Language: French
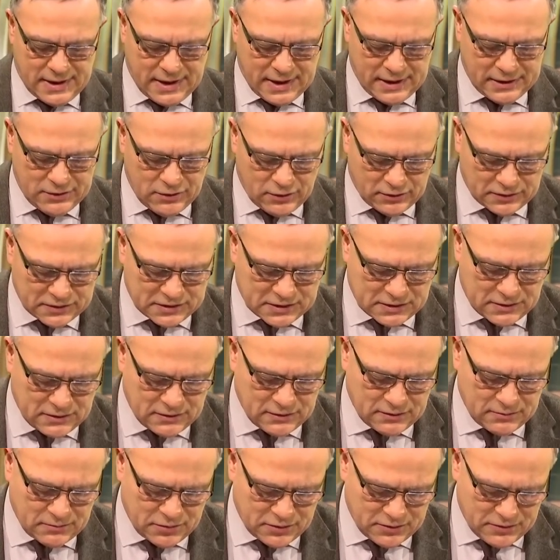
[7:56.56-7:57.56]
un
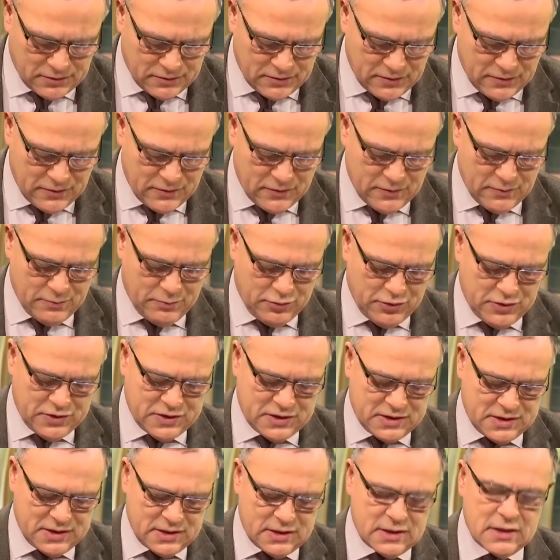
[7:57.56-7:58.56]
ensemble
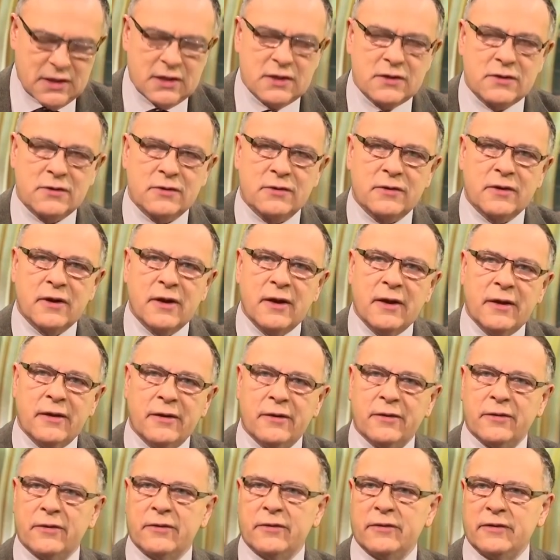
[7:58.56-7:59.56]
politique
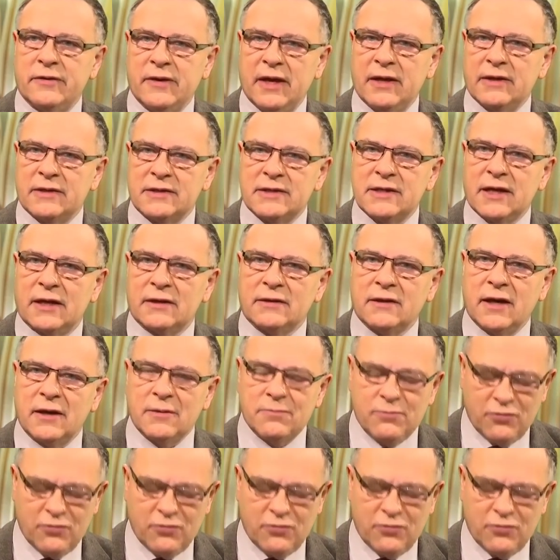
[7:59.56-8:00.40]
d'un certain